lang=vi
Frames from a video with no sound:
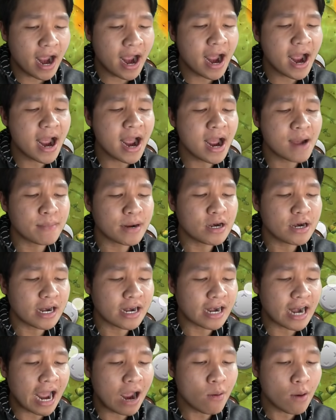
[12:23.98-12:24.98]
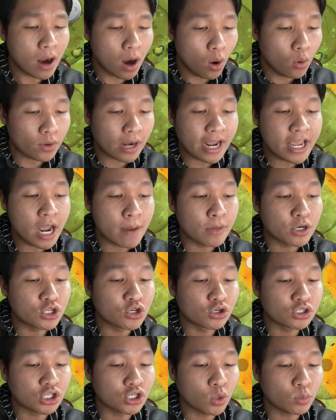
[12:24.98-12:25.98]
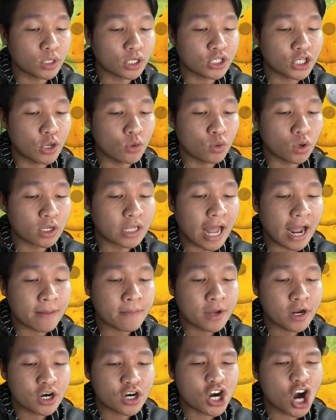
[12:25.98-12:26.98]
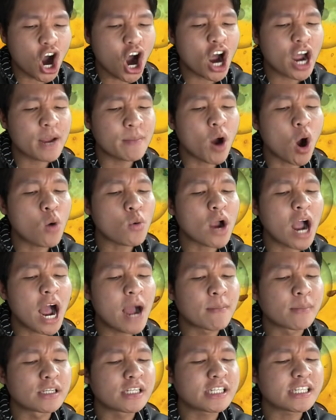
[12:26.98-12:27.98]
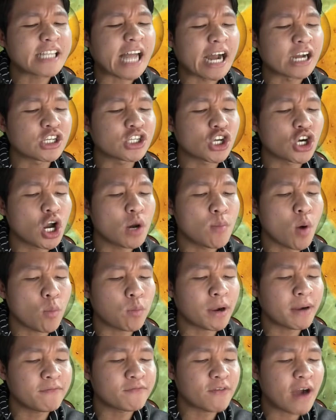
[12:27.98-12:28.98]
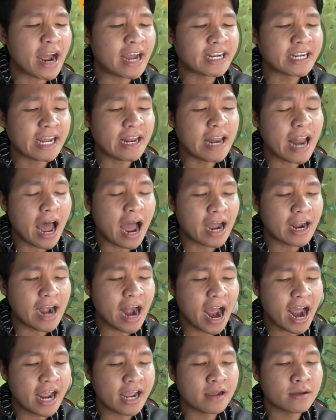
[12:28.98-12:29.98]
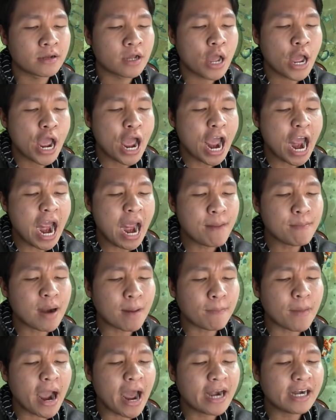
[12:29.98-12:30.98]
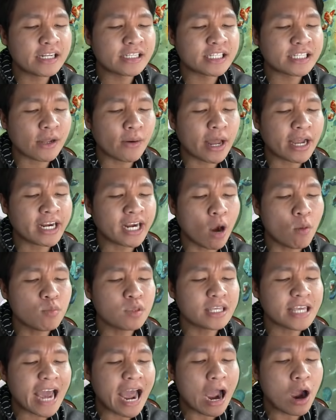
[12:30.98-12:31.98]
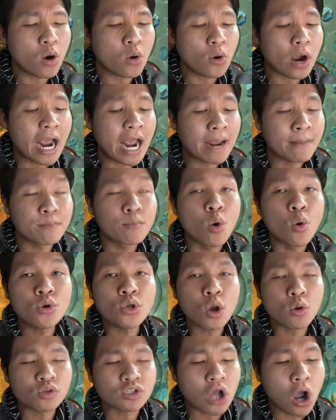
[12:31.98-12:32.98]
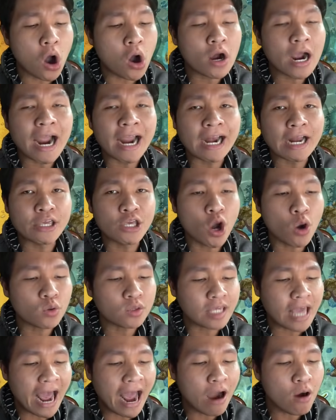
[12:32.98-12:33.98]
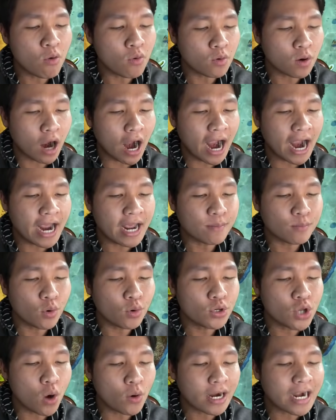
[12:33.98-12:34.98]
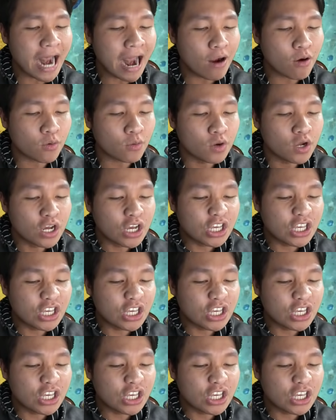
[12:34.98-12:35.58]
à mấy đứa này láo à ô nãy giờ mình chưa sử dụng tiền chiêu của nó ta rồi ok mình sẽ tặng cho nó một cái vài cái lời này em gặp anh sao lại không chào em muốn vô son hay là vô chảo ấy muốn vô cái nào